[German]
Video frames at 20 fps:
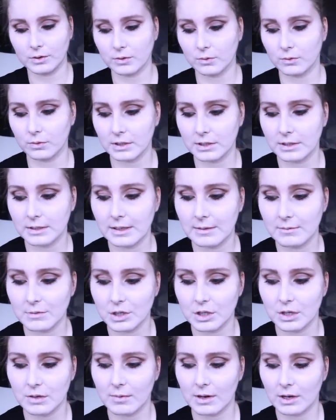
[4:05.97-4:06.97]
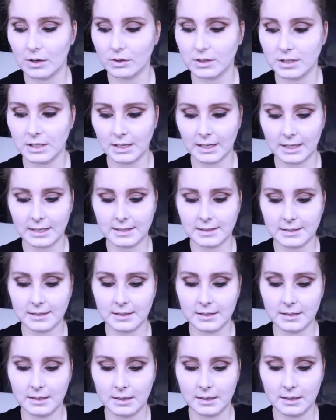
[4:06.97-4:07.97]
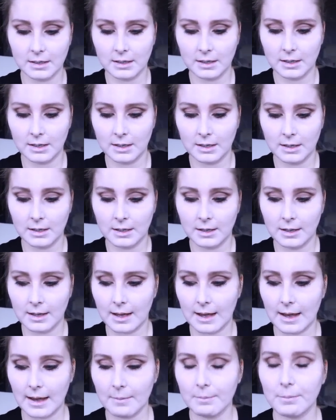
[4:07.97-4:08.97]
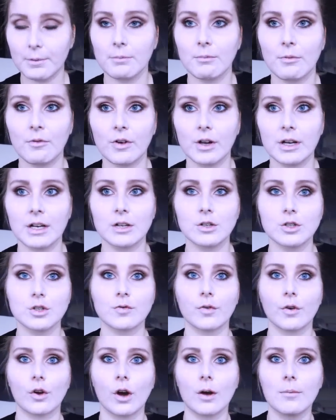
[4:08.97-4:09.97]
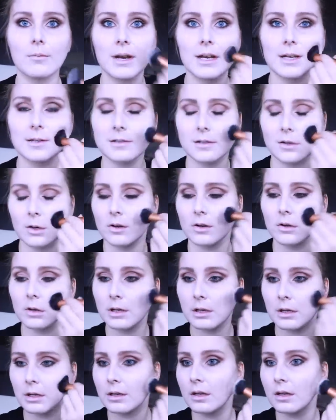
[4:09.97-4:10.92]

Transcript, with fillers: So, jetzt nehme ich hier mal noch den Rest ab. Wir wollen nicht verkommen lassen, ne?